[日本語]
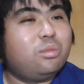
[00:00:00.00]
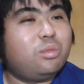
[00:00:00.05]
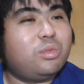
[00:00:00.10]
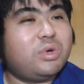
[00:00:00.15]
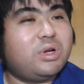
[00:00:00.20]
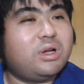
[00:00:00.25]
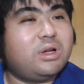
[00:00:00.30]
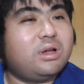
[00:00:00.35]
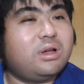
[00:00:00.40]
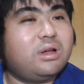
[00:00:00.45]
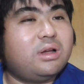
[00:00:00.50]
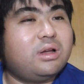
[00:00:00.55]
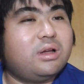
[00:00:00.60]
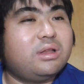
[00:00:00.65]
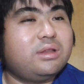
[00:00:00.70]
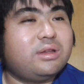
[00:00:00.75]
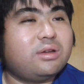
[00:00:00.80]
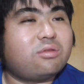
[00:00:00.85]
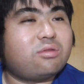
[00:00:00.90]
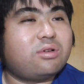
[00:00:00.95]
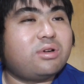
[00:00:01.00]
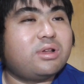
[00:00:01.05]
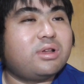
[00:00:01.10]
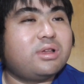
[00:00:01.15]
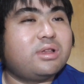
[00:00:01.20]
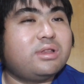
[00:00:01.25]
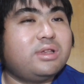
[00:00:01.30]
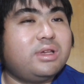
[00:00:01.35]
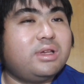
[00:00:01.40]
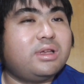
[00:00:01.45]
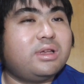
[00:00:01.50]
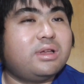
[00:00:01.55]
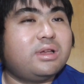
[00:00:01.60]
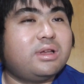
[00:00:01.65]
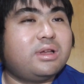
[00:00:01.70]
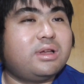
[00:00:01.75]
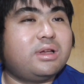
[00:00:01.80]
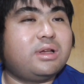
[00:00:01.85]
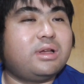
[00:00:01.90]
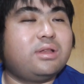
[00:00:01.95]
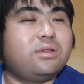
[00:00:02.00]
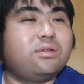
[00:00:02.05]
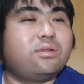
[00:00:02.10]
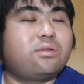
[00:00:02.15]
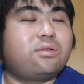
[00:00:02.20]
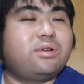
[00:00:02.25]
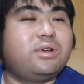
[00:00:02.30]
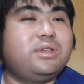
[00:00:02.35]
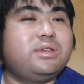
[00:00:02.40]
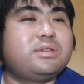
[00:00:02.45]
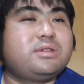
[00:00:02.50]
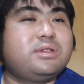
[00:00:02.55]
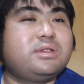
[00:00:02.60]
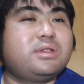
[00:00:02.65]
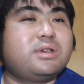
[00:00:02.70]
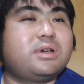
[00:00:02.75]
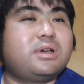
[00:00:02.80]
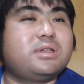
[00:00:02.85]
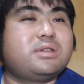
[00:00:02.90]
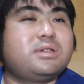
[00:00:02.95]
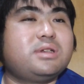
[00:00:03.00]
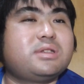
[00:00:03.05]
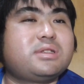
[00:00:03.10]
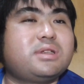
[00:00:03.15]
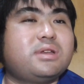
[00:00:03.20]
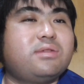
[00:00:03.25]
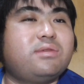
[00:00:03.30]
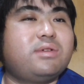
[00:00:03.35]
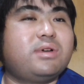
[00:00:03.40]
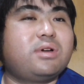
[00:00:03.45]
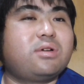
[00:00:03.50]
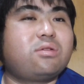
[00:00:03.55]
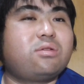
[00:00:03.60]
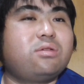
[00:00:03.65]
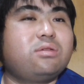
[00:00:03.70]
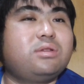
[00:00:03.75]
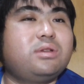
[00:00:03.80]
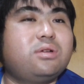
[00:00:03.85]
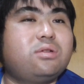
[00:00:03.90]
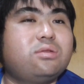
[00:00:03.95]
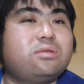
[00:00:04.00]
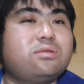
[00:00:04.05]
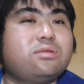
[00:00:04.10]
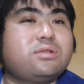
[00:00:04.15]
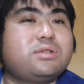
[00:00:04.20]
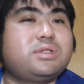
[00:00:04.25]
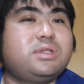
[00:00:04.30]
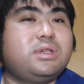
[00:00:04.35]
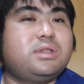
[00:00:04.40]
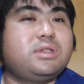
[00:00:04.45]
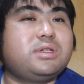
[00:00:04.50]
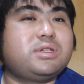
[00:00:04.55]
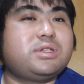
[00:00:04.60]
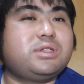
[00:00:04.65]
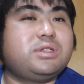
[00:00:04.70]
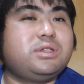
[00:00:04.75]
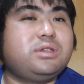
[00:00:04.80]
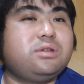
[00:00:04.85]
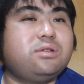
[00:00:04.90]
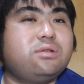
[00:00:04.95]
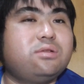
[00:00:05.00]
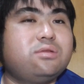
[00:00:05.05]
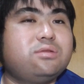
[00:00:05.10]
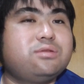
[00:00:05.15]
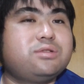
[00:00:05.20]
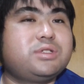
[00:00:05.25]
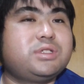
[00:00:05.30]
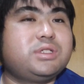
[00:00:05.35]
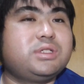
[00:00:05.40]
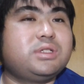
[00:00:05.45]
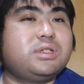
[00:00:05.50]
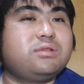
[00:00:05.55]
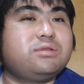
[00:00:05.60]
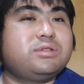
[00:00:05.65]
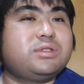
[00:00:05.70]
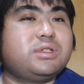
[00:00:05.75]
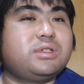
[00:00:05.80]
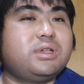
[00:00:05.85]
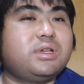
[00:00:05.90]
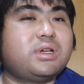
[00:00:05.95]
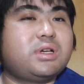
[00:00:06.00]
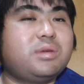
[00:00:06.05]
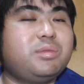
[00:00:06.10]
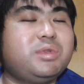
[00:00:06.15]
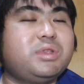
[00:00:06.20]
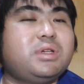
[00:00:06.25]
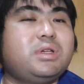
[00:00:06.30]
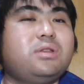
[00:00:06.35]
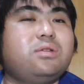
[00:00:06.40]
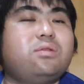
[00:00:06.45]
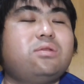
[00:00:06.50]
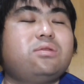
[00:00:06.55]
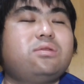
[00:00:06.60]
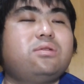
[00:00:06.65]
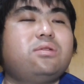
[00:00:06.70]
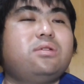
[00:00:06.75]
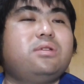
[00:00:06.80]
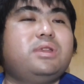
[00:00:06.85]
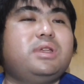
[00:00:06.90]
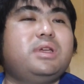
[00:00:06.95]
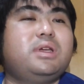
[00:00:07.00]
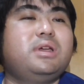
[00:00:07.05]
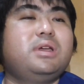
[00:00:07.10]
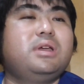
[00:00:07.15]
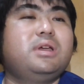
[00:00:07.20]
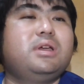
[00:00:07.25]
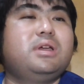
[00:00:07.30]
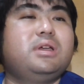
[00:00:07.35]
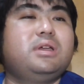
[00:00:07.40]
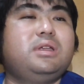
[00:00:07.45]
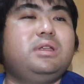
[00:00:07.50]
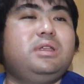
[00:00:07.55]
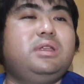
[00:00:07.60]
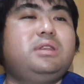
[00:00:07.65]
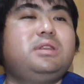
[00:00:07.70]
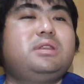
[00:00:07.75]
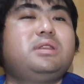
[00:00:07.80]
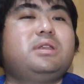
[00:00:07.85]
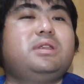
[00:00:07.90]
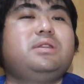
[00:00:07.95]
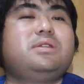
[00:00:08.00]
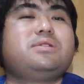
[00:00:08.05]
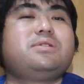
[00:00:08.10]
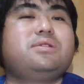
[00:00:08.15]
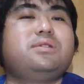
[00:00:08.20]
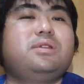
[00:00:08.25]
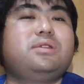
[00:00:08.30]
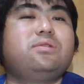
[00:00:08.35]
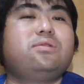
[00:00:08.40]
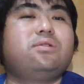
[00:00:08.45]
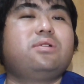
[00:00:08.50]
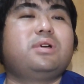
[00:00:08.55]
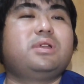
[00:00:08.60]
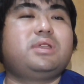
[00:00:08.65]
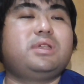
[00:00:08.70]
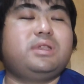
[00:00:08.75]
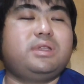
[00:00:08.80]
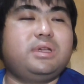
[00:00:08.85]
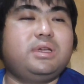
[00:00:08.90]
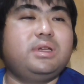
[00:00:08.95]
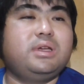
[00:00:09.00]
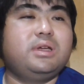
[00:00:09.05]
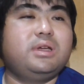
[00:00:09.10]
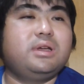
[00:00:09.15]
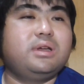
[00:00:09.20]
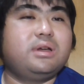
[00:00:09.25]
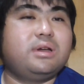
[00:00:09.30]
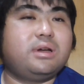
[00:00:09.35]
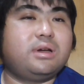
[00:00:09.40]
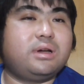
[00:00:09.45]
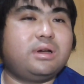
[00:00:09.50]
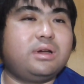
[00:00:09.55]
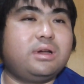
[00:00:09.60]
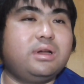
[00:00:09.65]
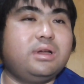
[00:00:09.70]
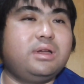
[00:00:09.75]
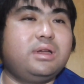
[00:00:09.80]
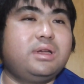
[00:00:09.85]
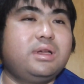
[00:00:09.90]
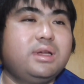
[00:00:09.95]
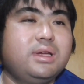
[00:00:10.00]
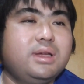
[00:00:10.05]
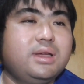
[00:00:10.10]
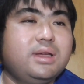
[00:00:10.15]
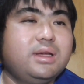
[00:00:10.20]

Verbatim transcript: まあね、これね、あの、これについて和也さんは、こんなことをしていて信用を失うんじゃないかみたいなことをね、言ってたんですよね、動画でね。はい。